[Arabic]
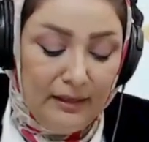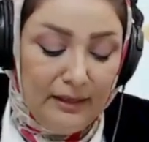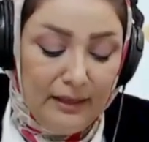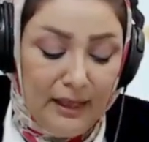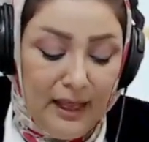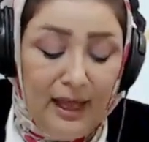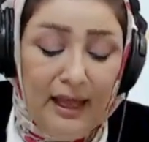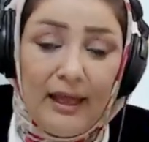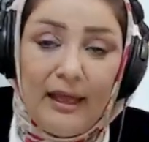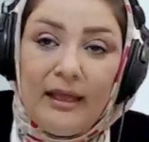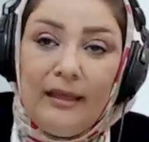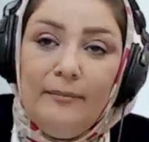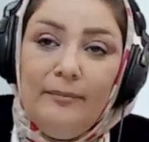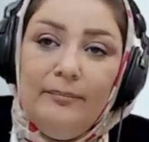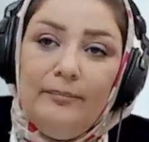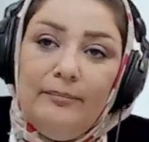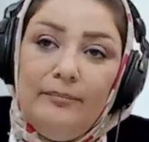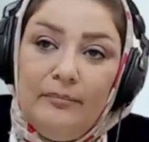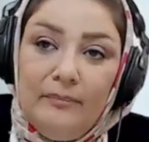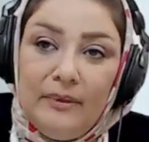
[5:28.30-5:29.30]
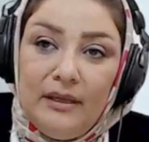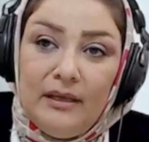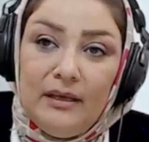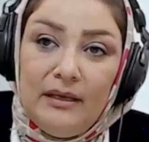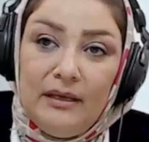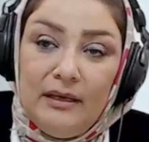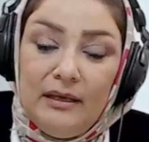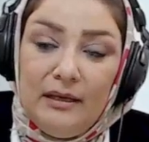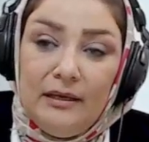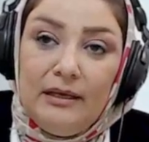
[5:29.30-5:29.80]
ناخب
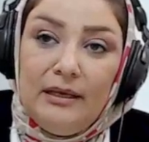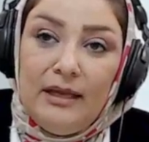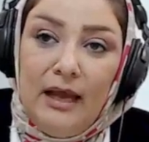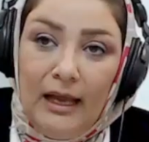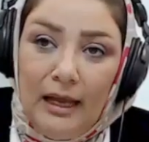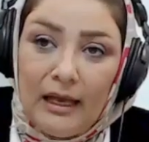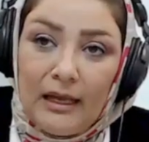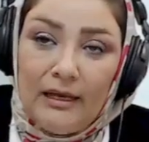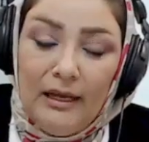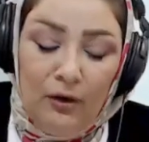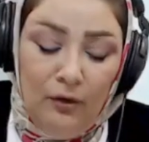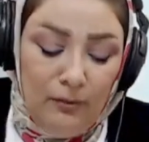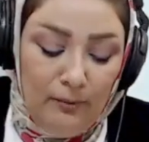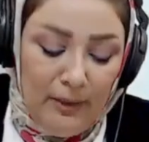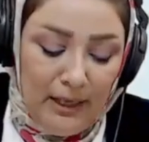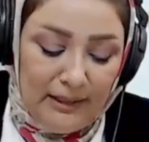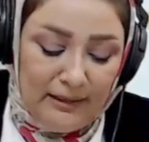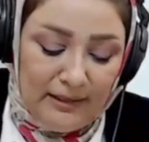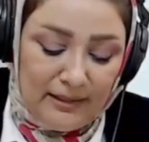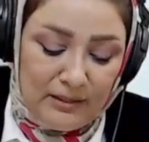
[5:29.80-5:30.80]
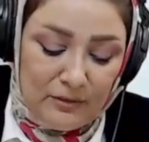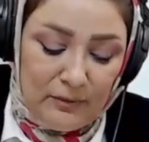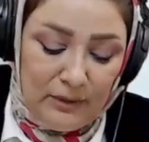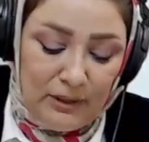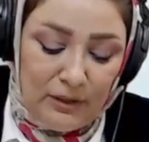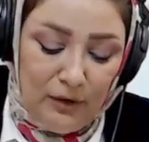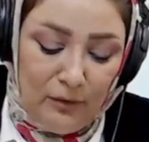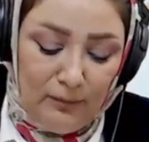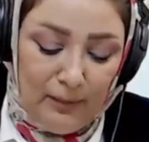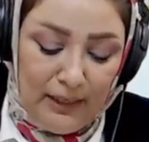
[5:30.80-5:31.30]
يحق لهم
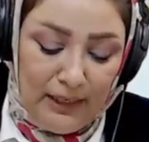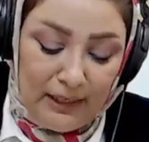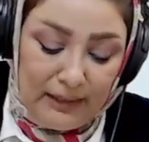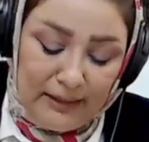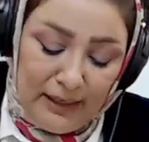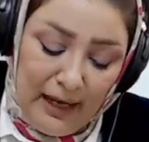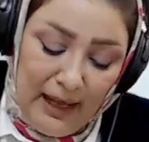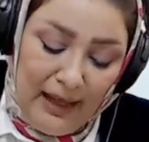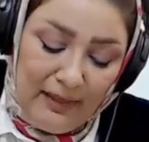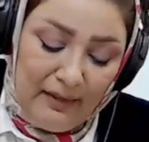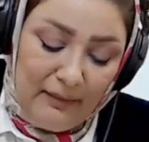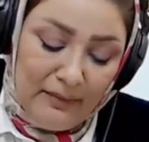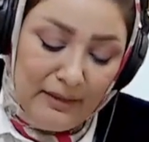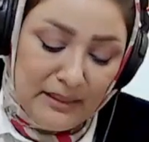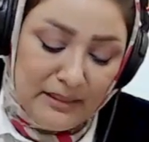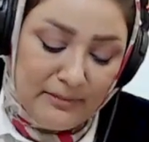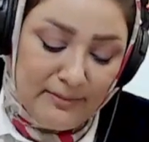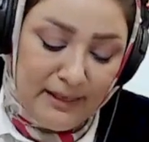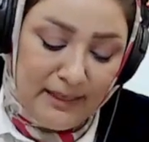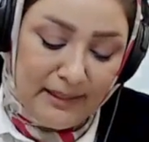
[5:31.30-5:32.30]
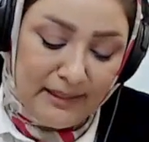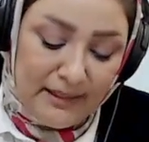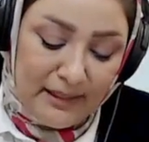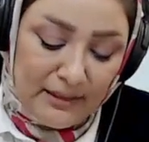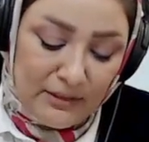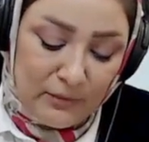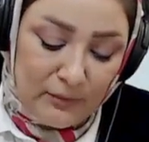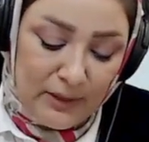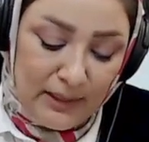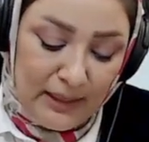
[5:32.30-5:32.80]
التصويت يوم الاقتراع هذا بالنسبة
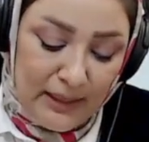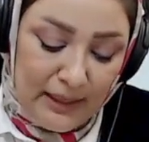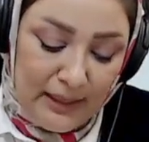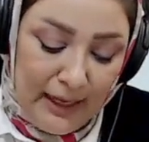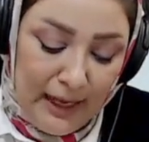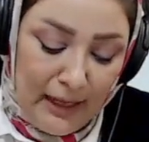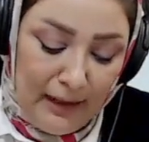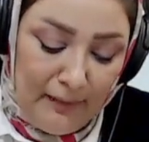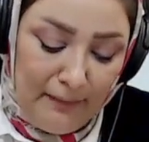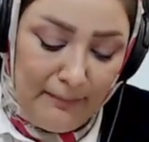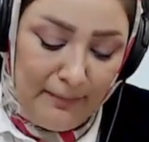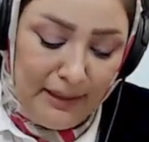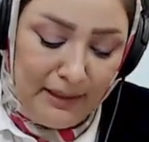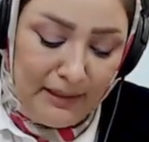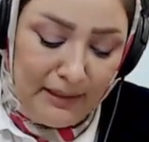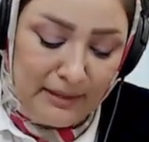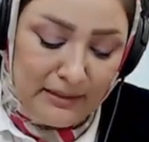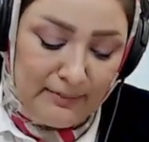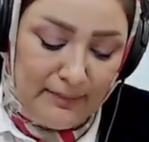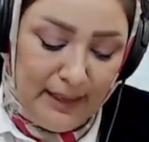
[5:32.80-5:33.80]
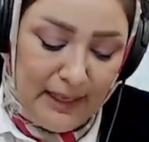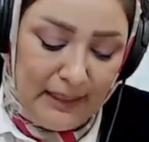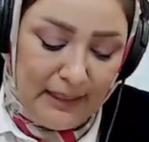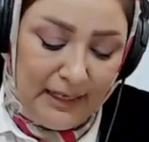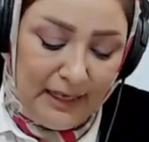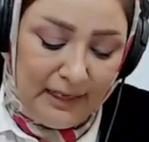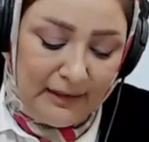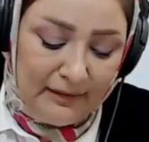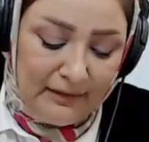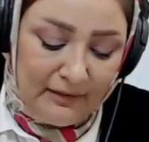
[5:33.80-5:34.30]
للتصويت العام بالنسبة
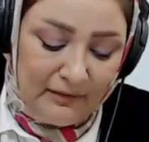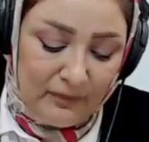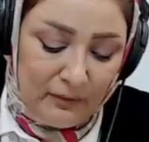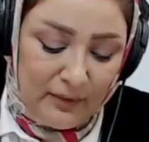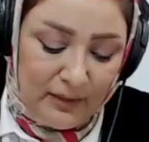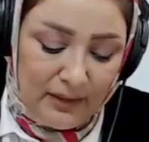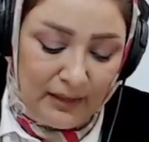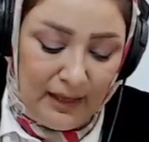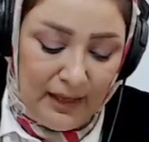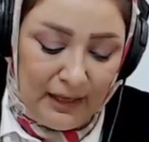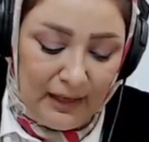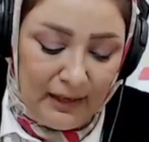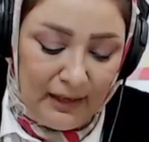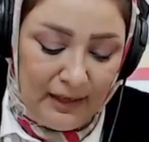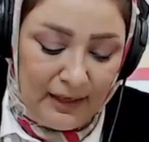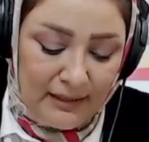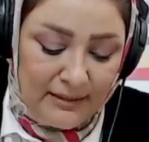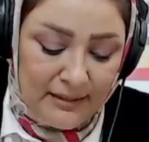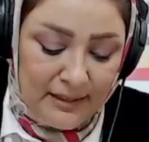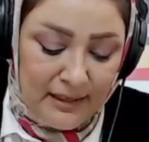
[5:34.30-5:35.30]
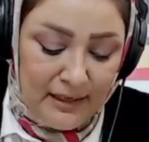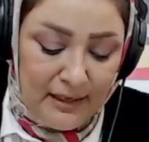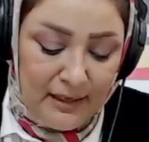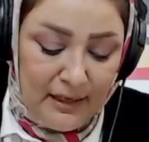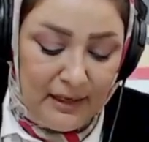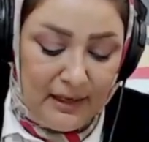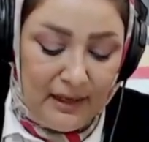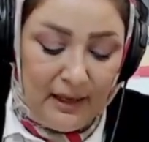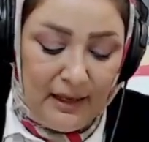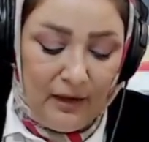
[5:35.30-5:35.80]
للتصويت الخاص
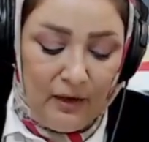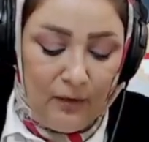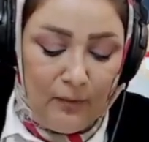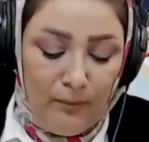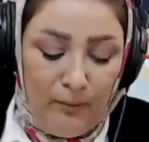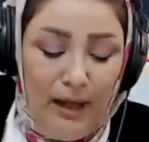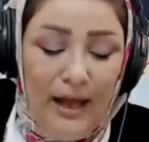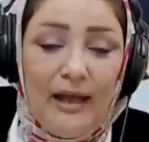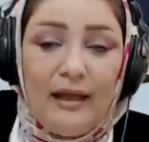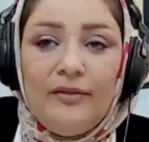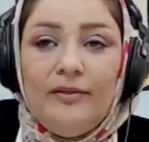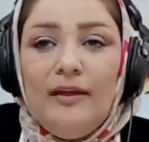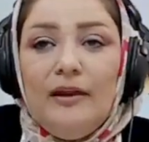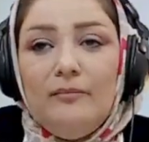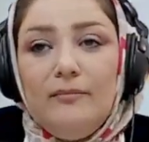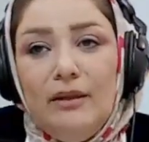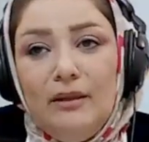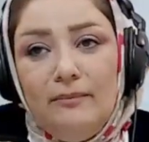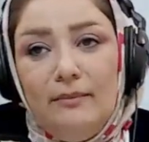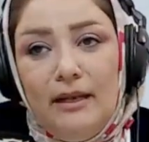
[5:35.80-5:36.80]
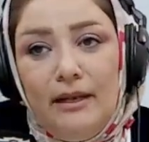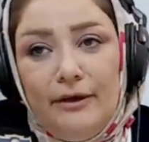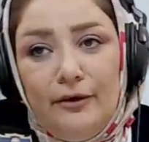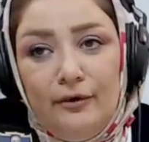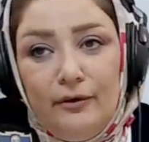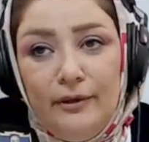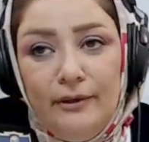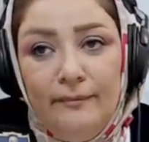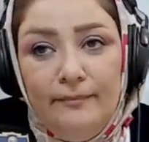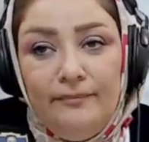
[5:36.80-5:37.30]
هم أكثر من
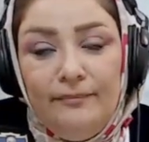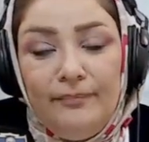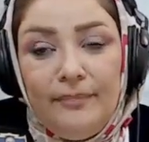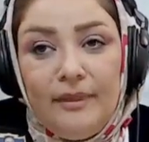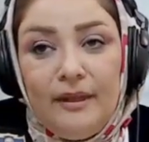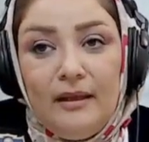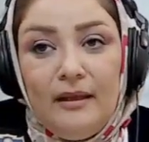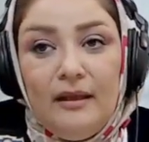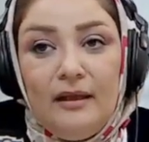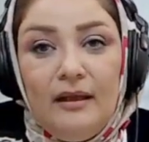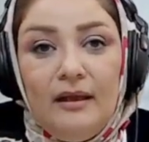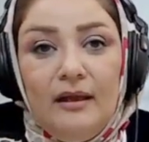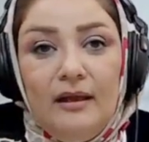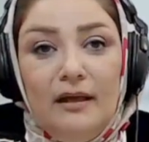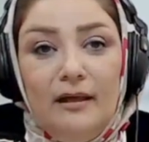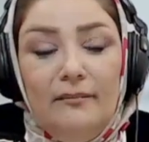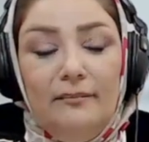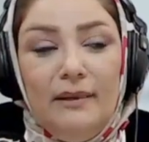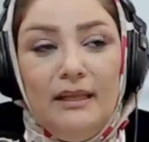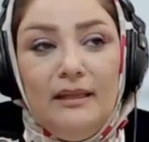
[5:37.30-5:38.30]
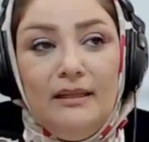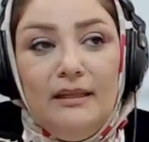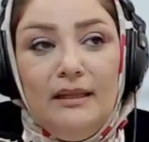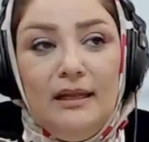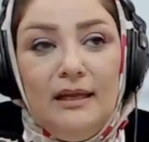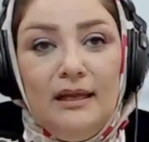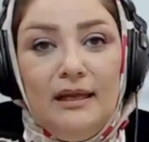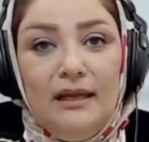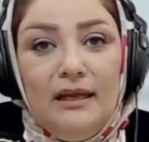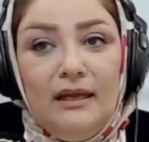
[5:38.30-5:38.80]
مليون آه، من
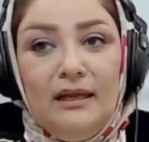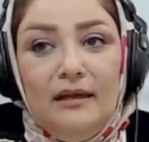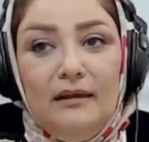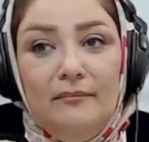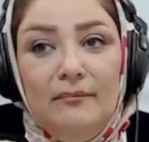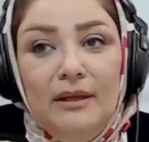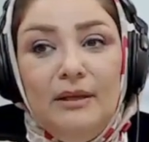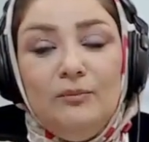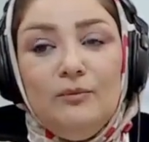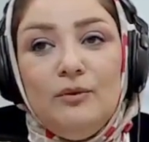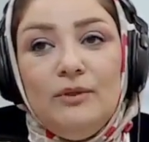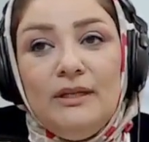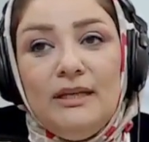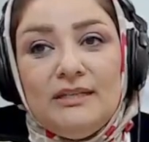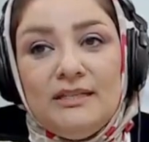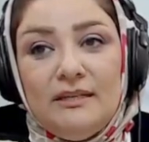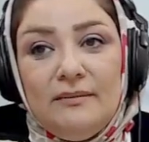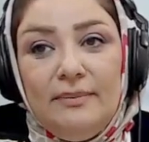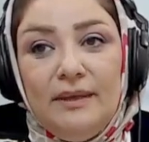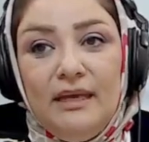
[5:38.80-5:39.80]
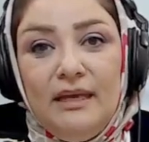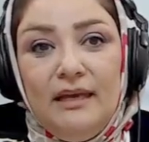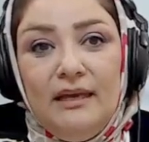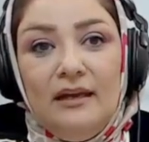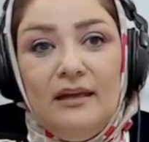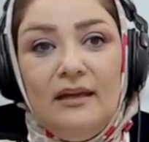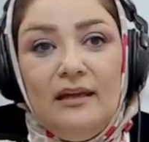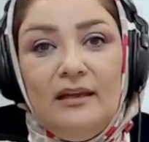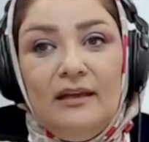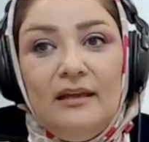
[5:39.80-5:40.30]
آه، من
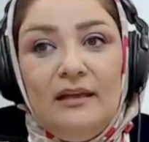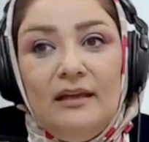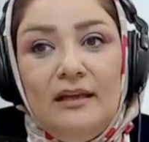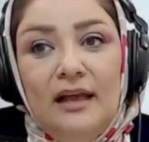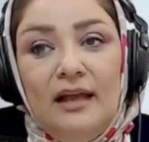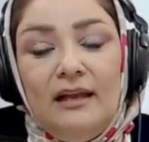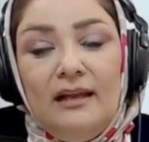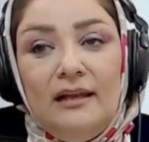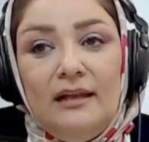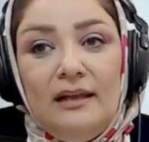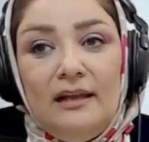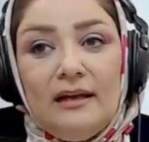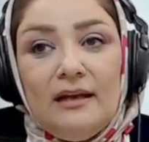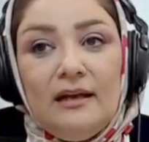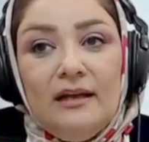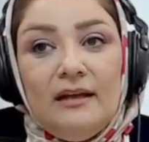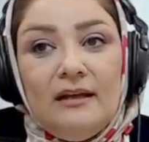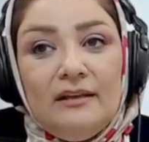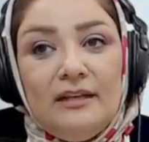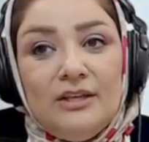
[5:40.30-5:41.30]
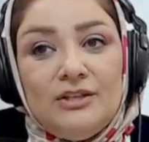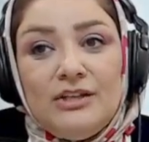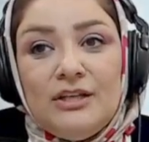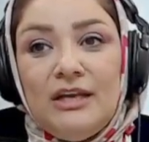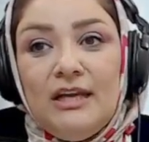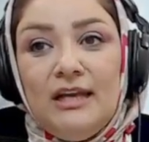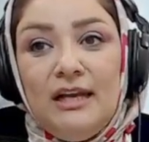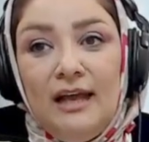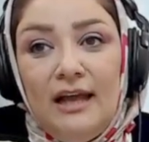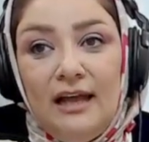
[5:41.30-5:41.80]
منتسبي آه،
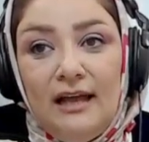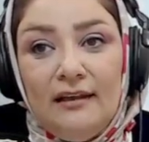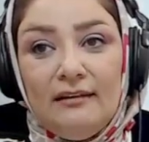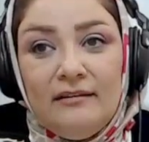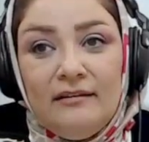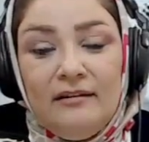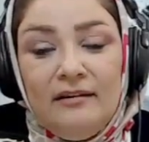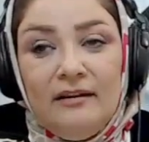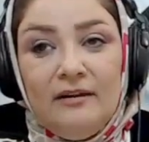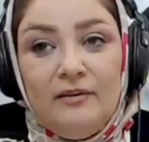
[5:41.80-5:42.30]
تشكيلات